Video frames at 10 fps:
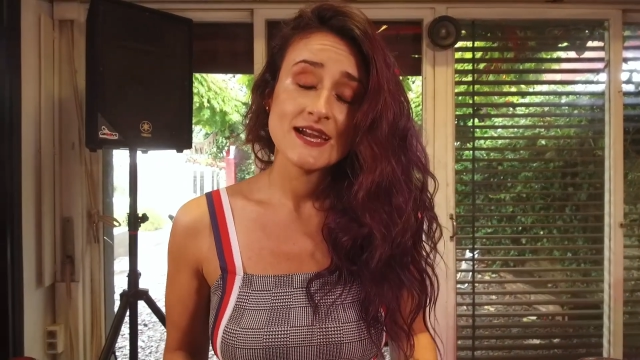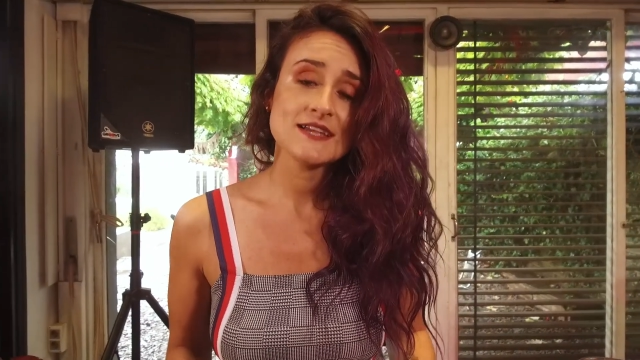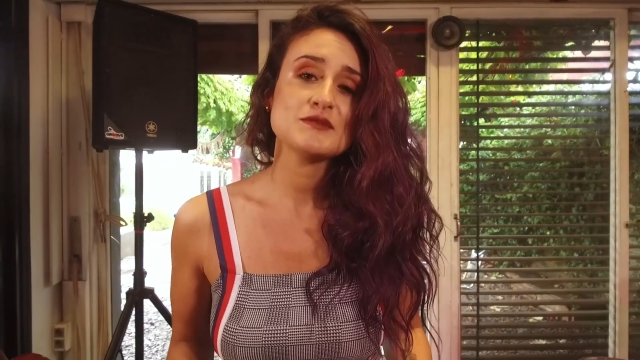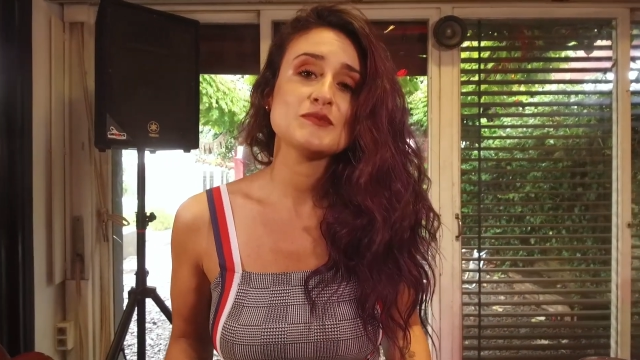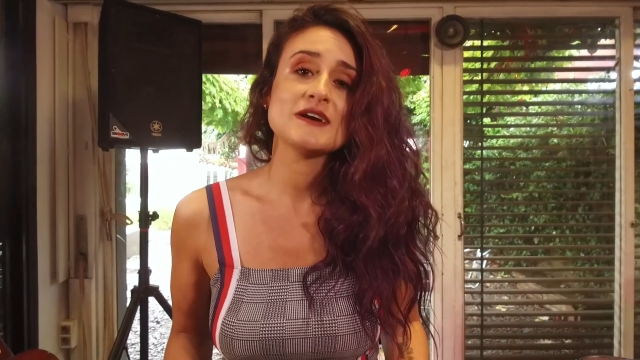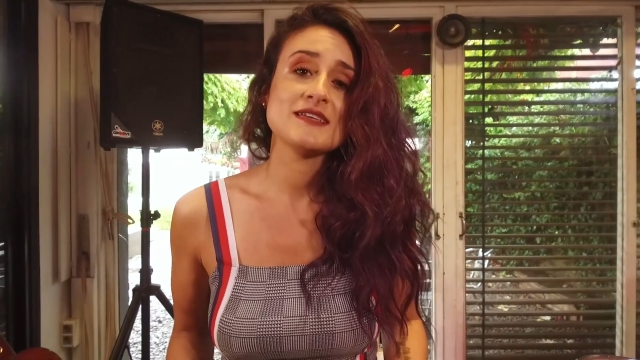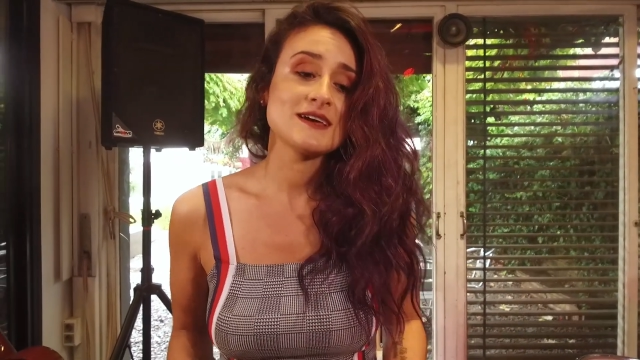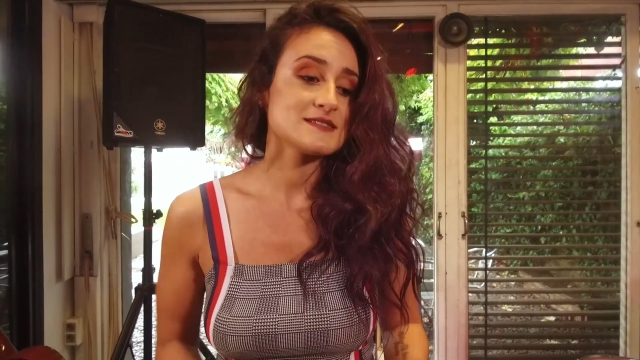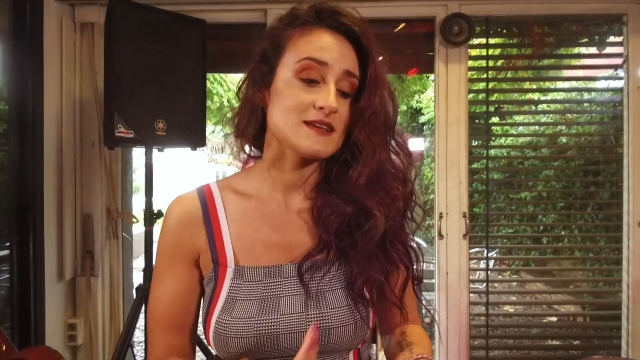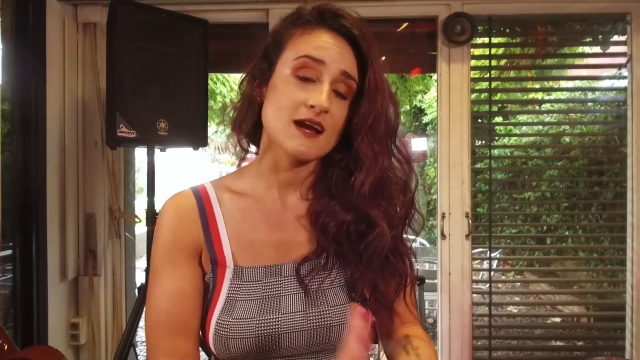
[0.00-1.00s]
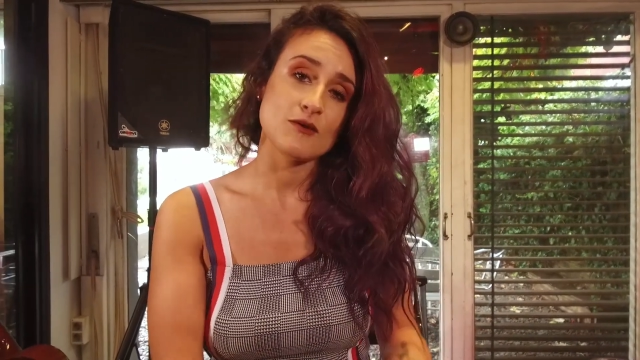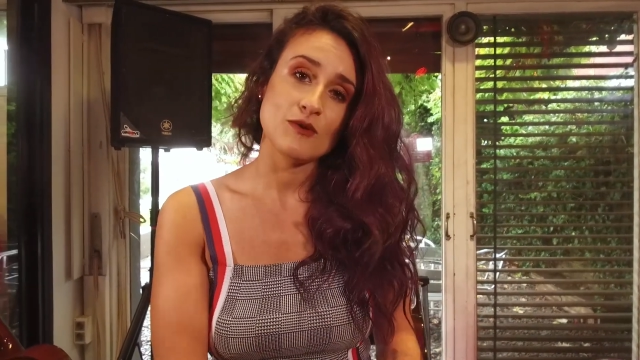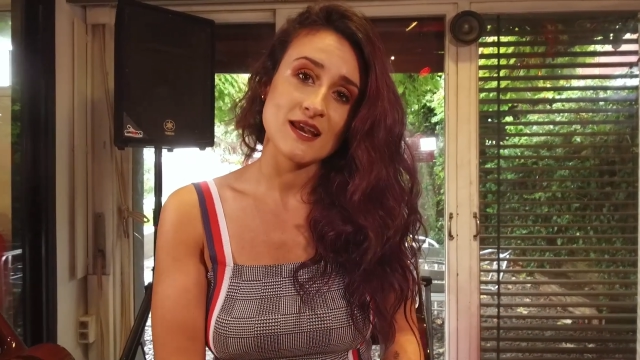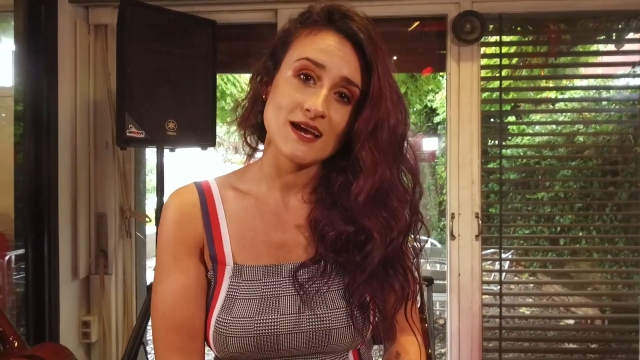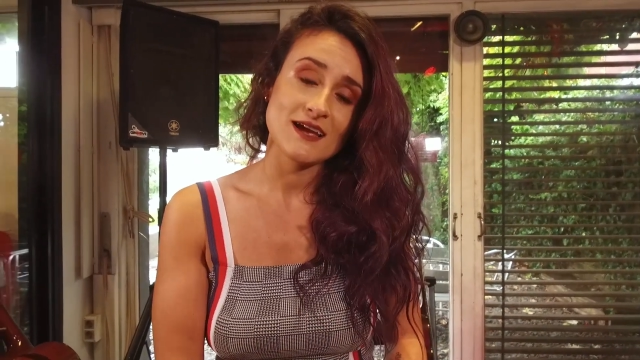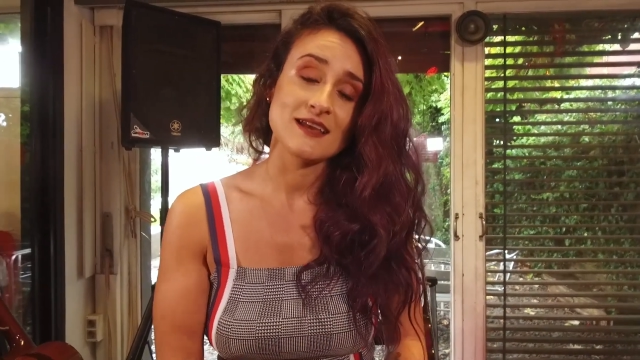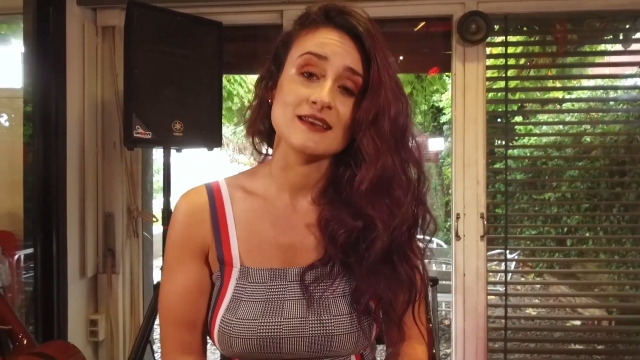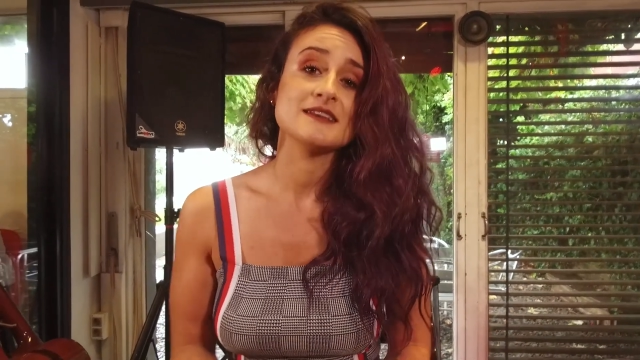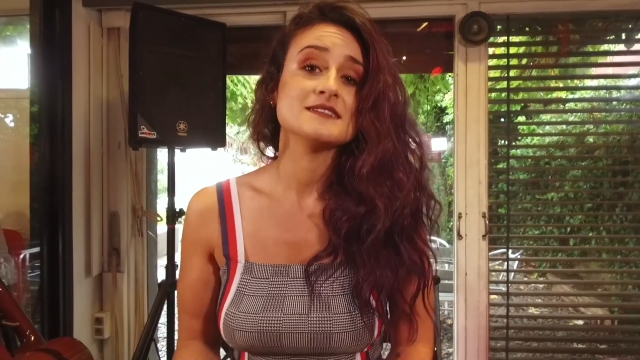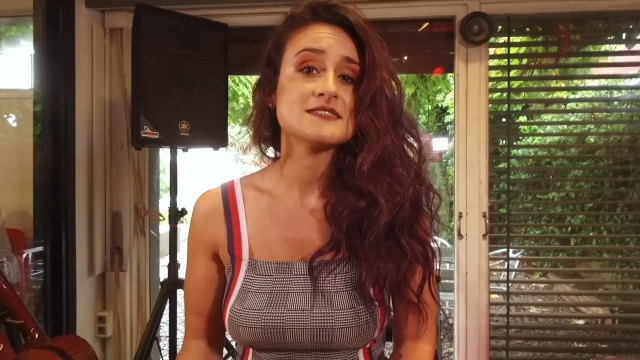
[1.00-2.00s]
Esto puede darse en la escuela,
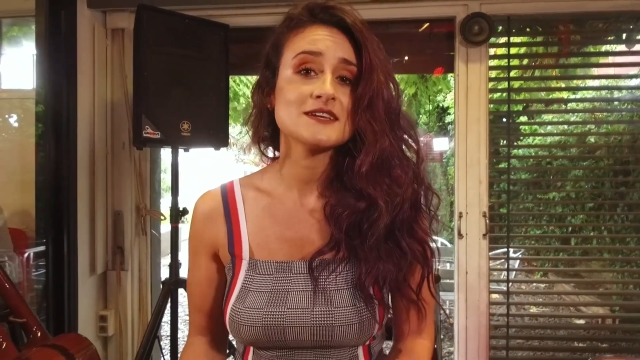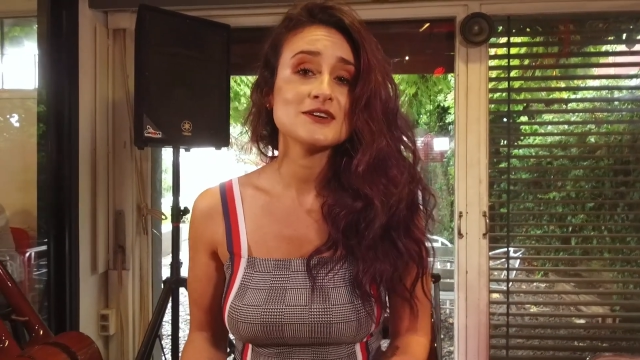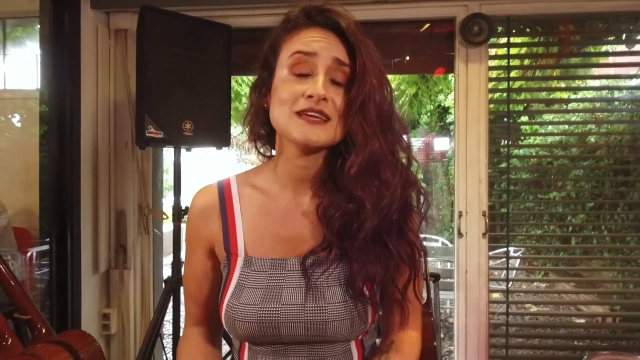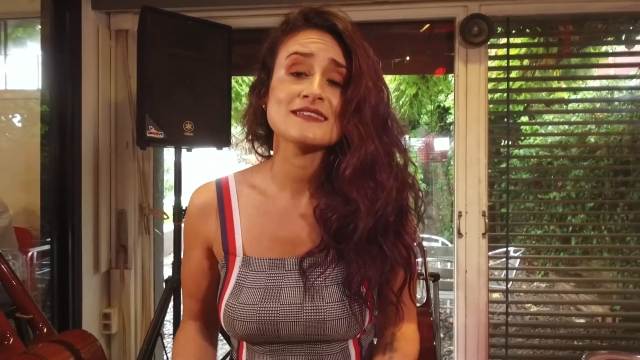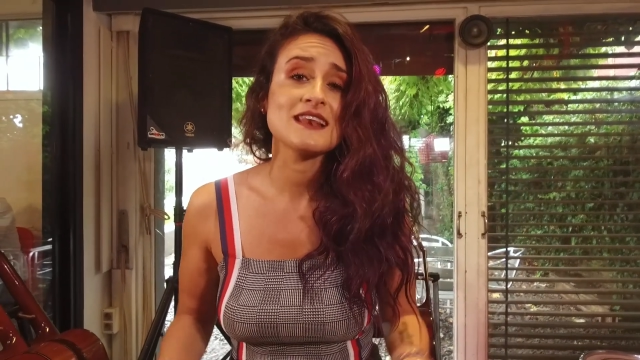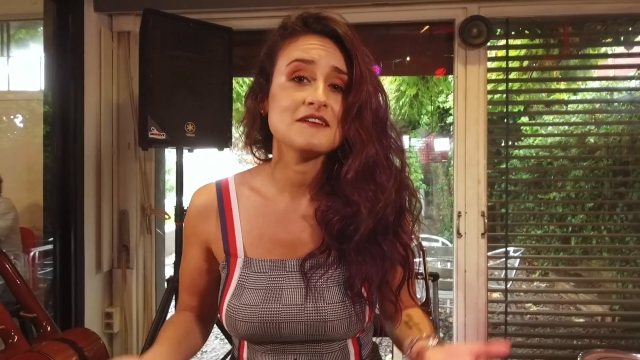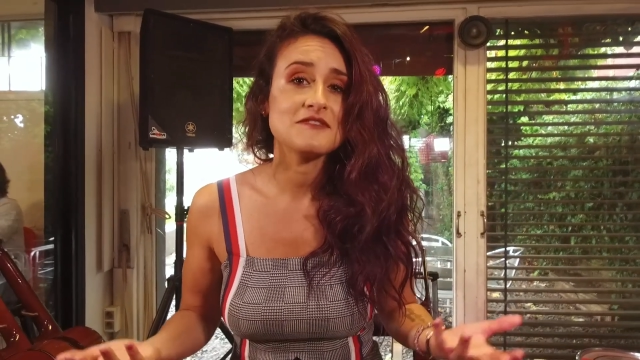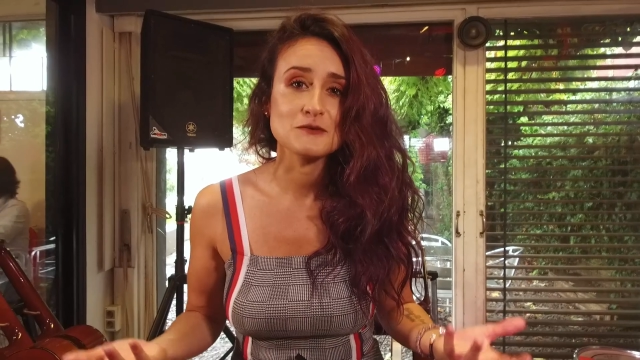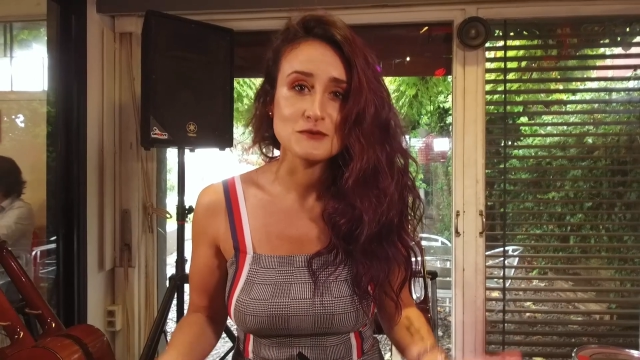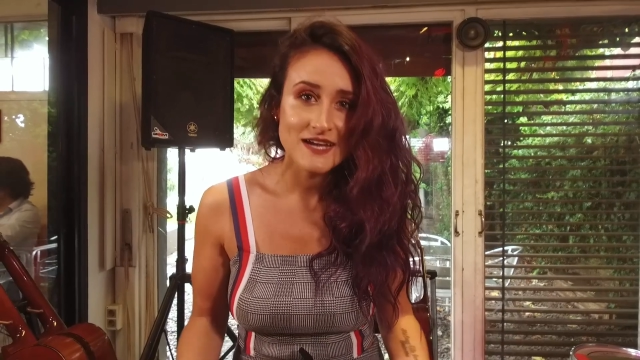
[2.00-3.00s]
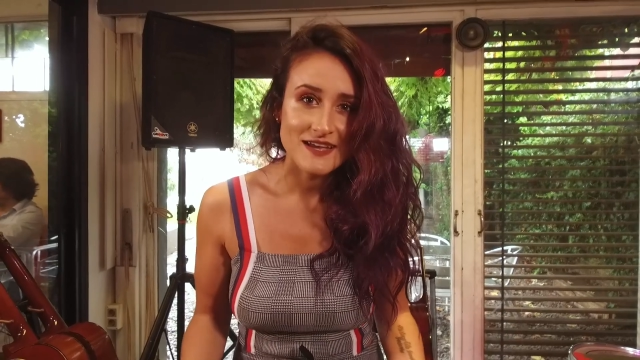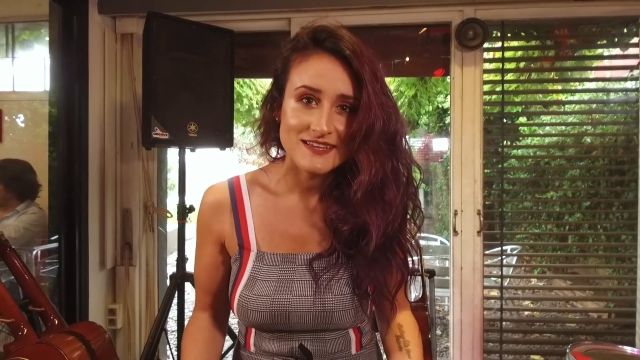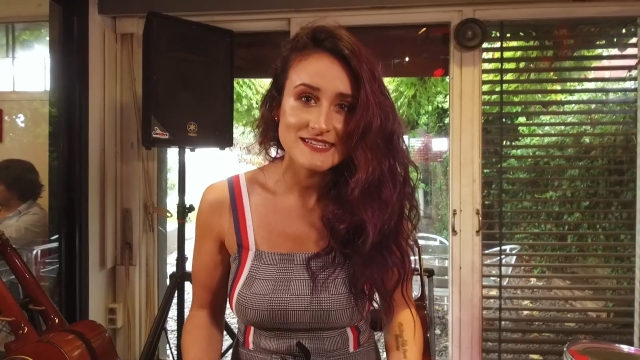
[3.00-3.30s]
en el liceo y hasta en la facultad.